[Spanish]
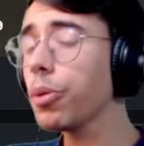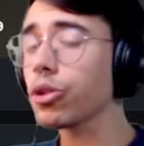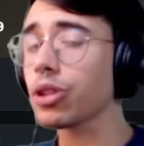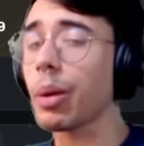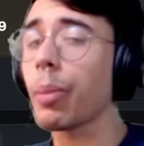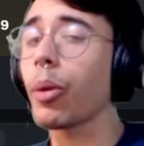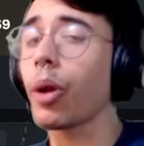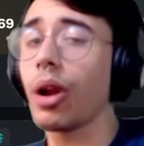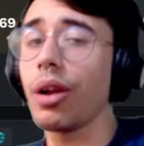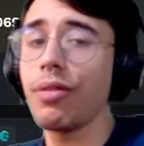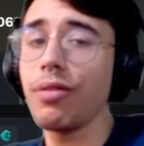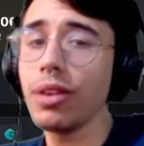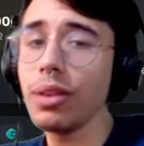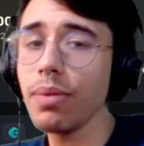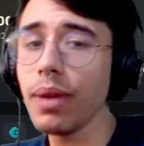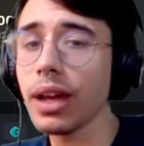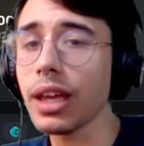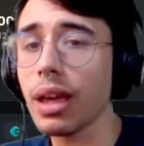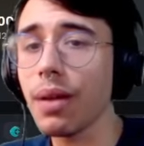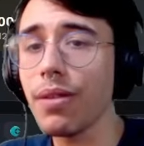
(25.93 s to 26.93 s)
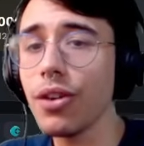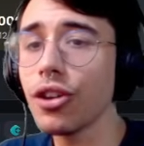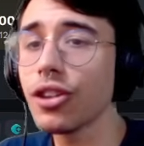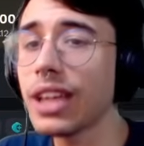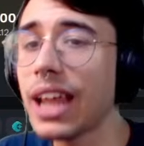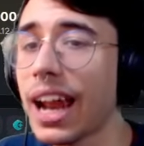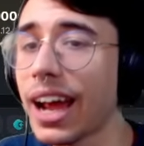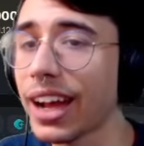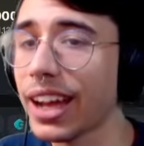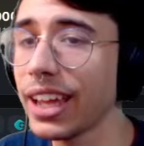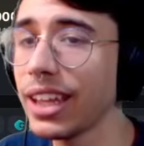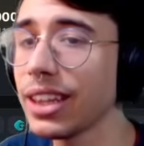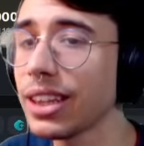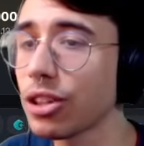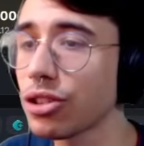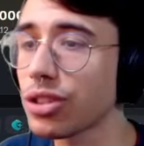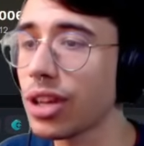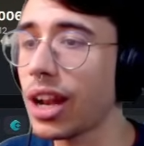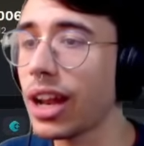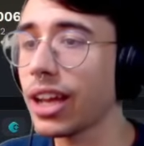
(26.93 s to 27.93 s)
o sea, por el feedback que veo de la gente,
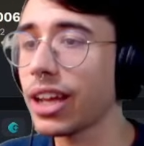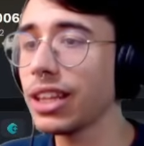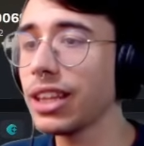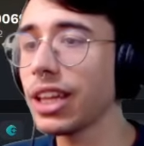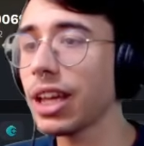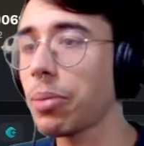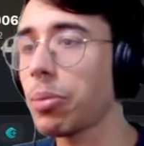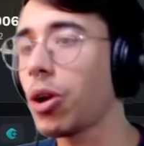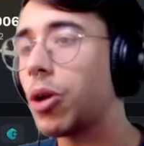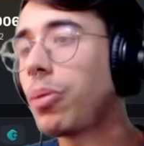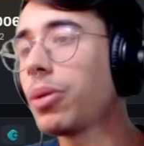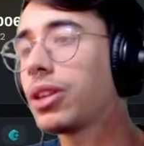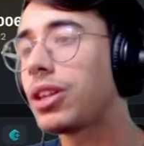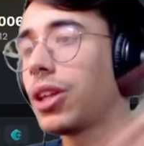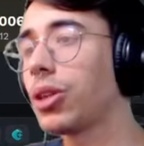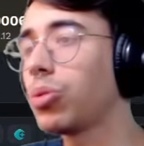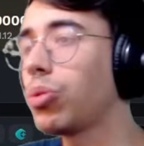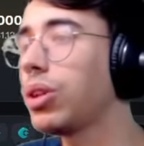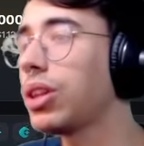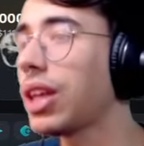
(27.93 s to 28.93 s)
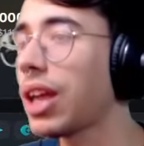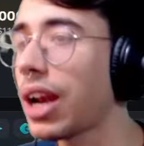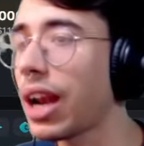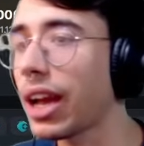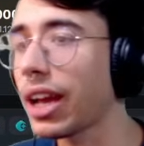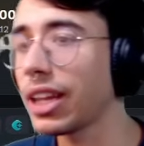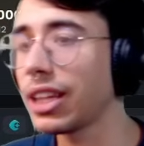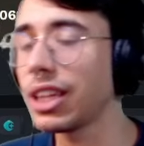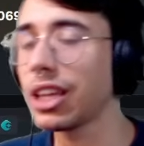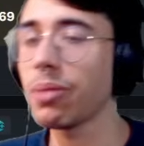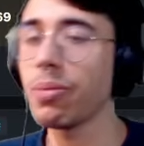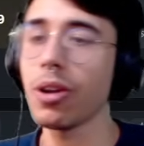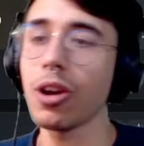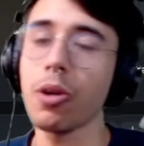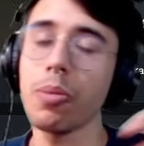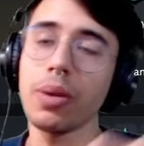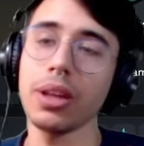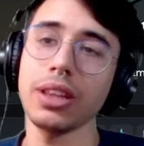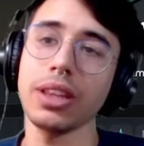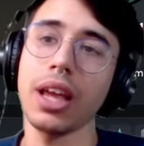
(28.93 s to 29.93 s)
o sea, la gente que me comenta en Twitter, la gente que me
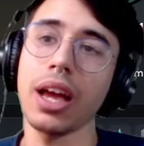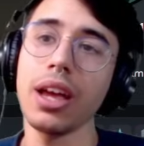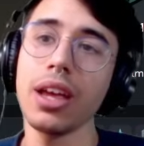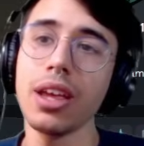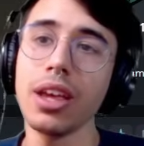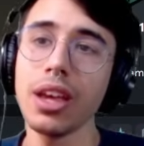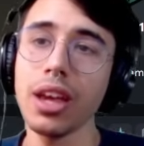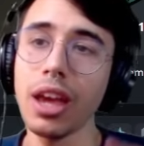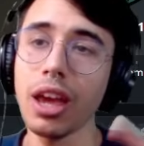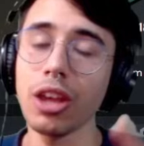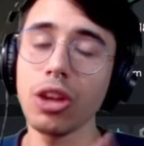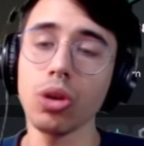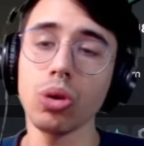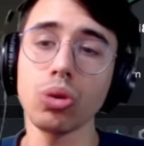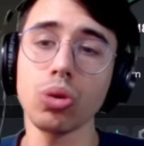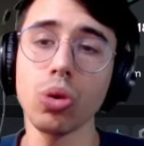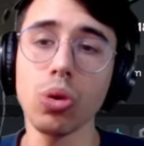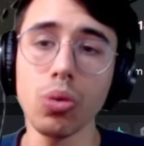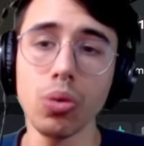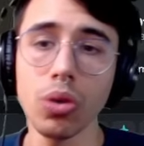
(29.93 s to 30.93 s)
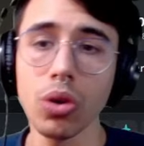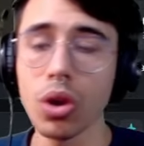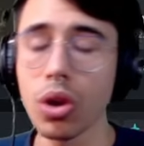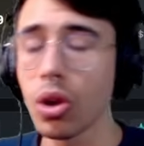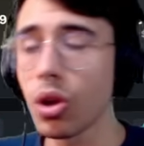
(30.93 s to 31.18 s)
comenta en YouTube,